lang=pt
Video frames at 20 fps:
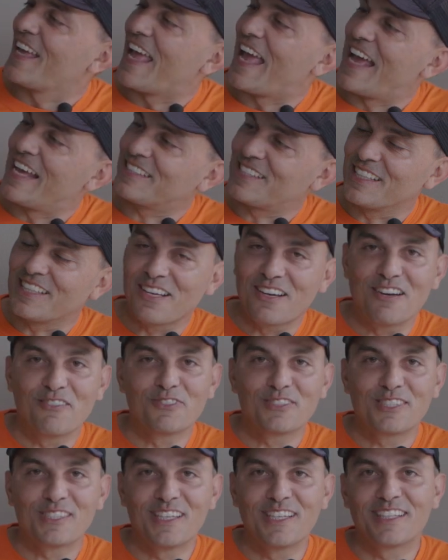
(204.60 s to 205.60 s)
Essa aqui é uma
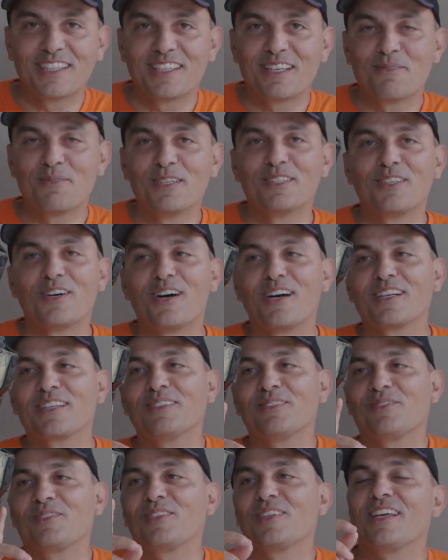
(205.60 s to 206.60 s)
focinheira da
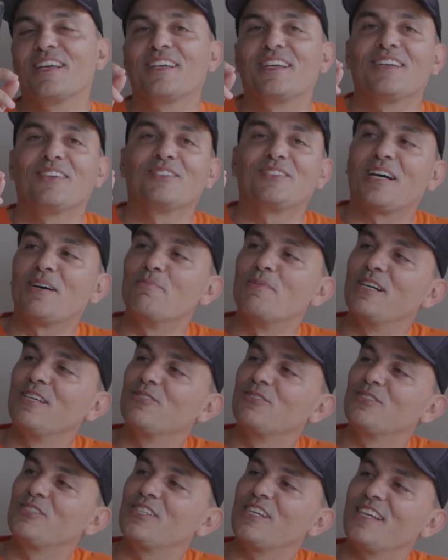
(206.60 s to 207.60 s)
Dog, é, o
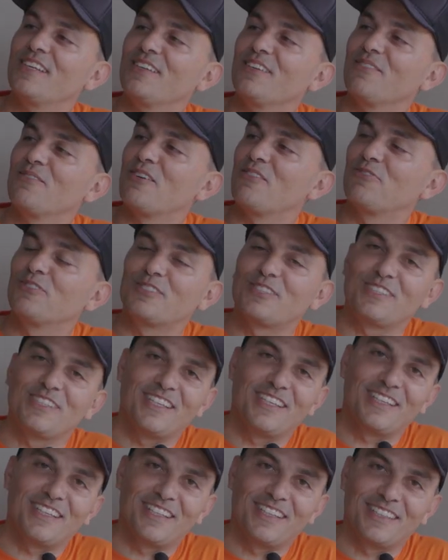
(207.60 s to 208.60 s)
tamanho G, uma
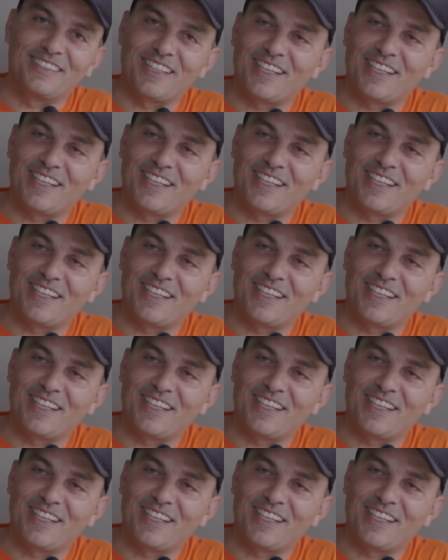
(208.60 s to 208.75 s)
focinheira